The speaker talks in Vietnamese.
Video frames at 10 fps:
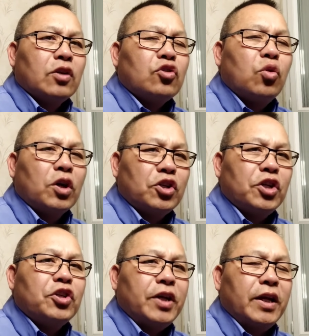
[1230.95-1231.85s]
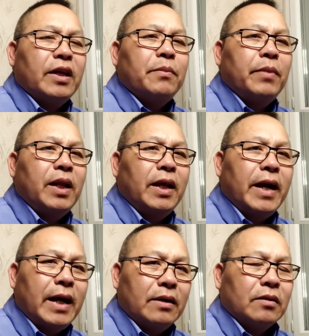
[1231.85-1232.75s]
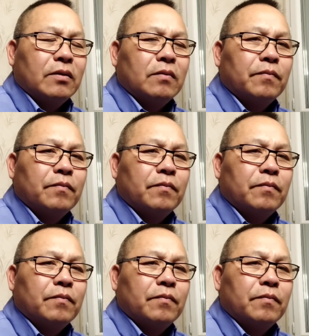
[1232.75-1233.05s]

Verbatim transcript: chúa dễ dễ im bị lia rồi